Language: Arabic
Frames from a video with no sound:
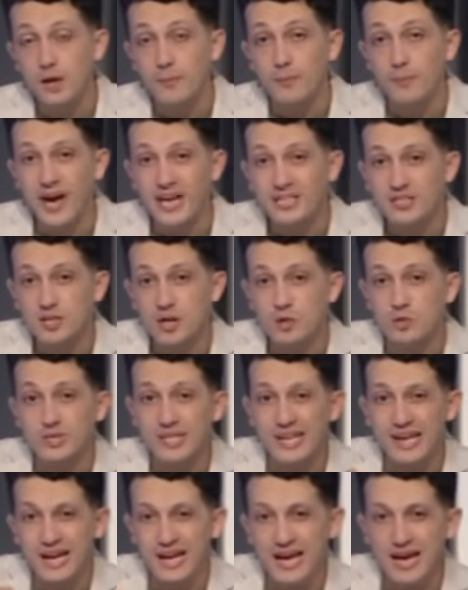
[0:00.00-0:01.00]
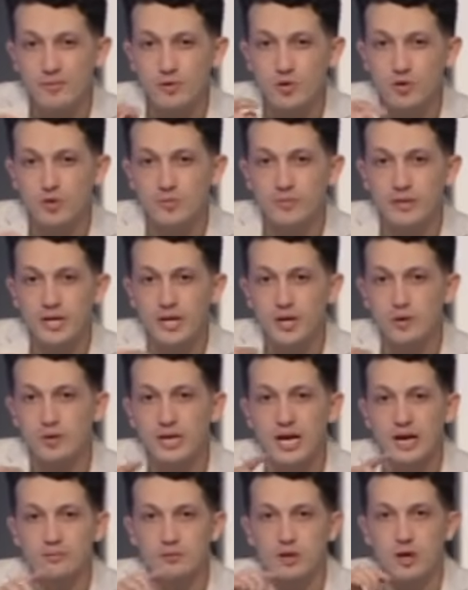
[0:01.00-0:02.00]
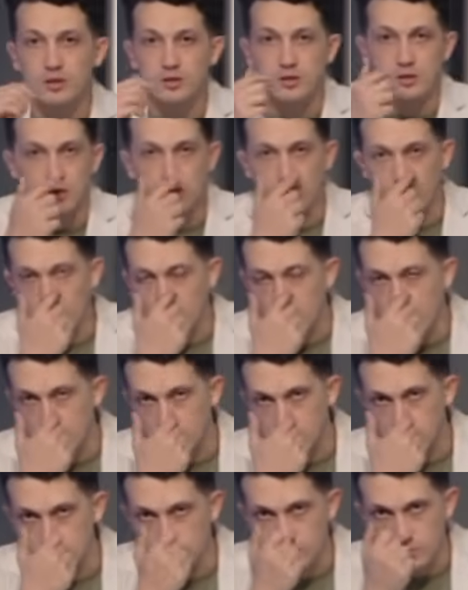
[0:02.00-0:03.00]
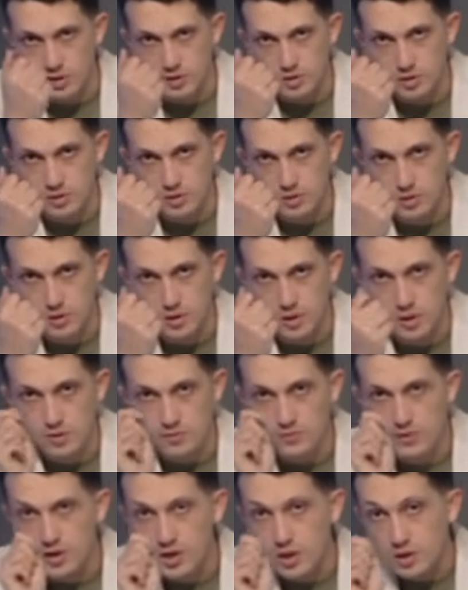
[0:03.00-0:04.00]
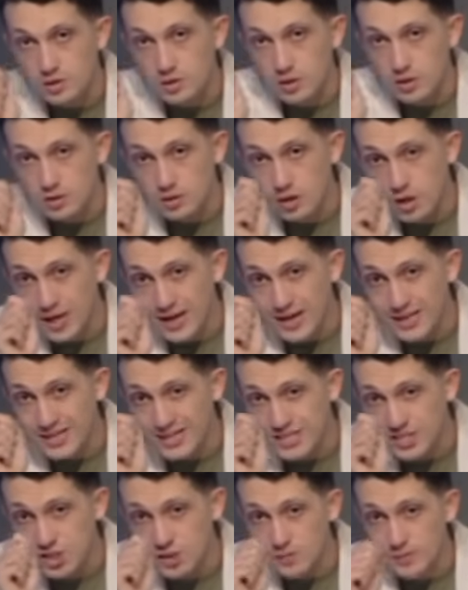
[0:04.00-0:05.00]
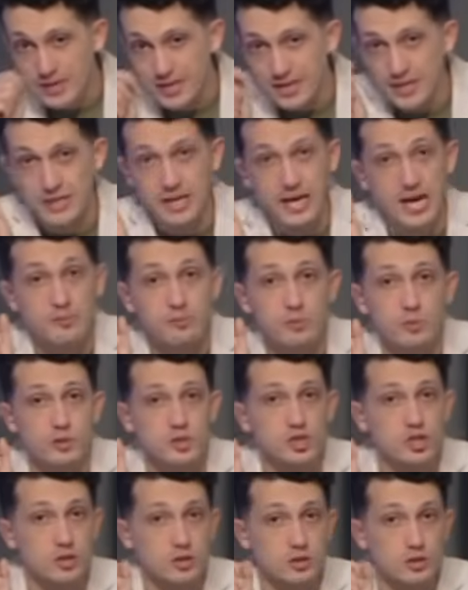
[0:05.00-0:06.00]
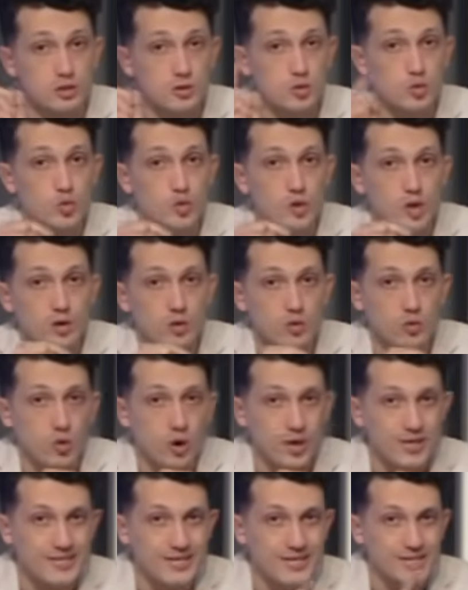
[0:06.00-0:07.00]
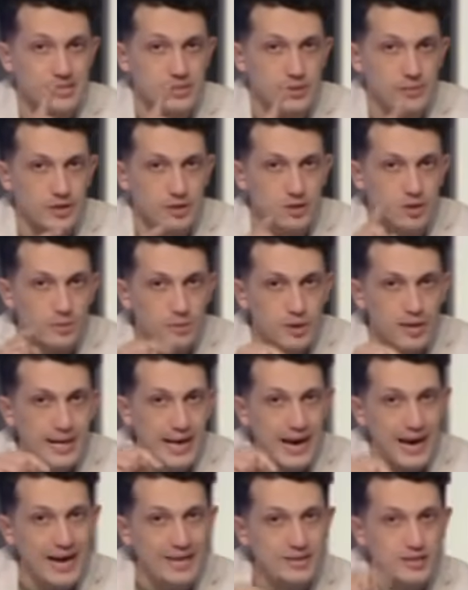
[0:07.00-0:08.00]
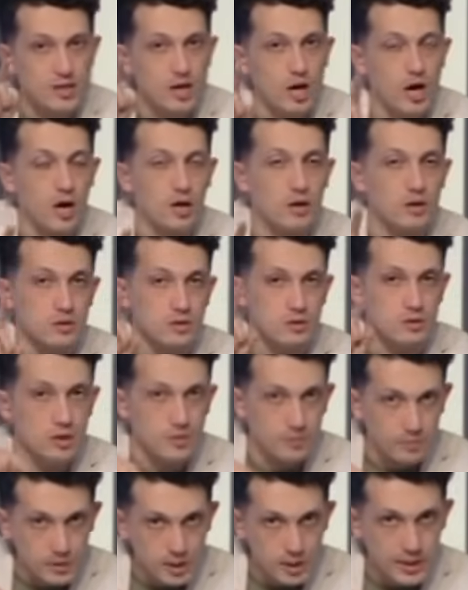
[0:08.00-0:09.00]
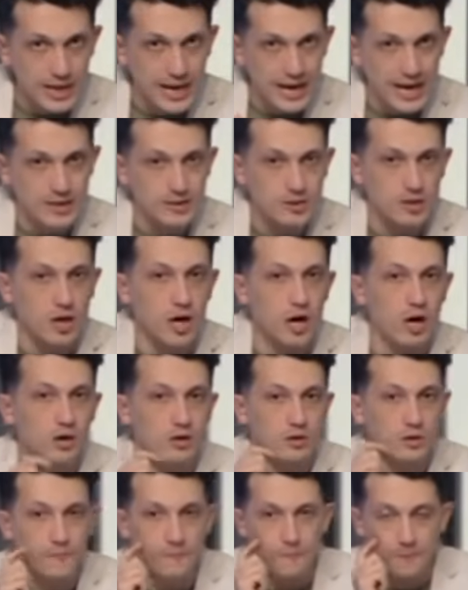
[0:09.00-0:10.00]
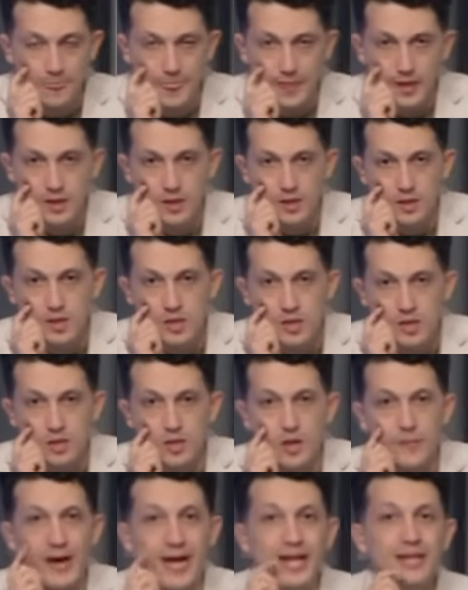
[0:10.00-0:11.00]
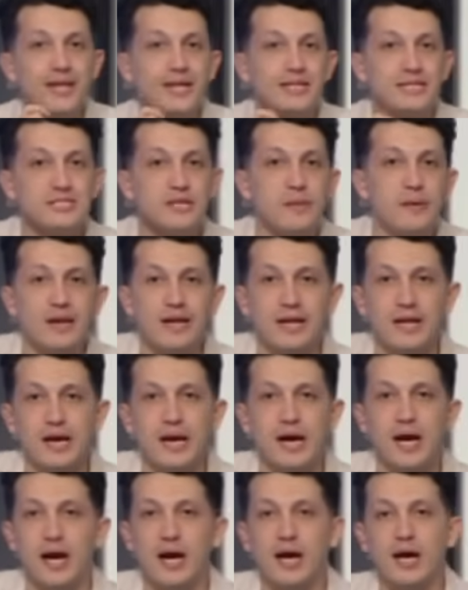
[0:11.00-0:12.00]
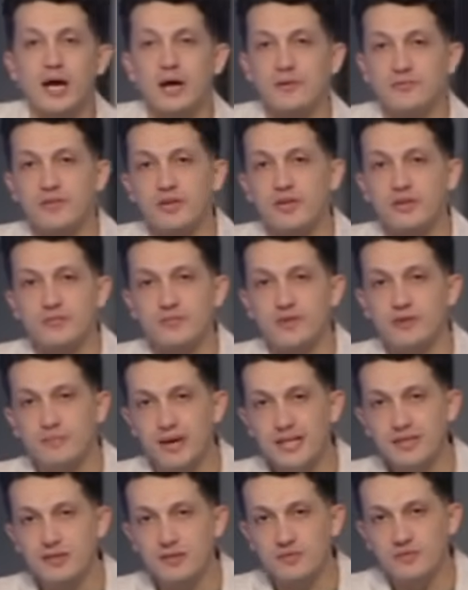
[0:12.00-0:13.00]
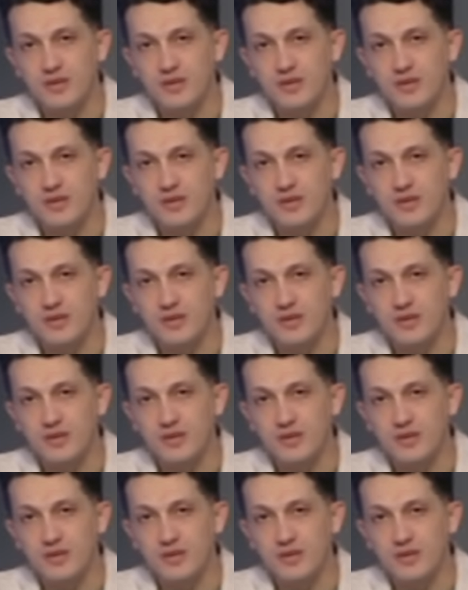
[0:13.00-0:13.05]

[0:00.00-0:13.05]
بعد دوره الالعاب الاولمبيه لو اللاعب تالق وجاله عرض من بره فيقدر طلائع الجيش يبيع اللاعب مباشره دون الرجوع لنادي الزمالك طبقا لعقد الاعاره طبقا لعقد الاعاره طب هل نادي الزمالك في في بند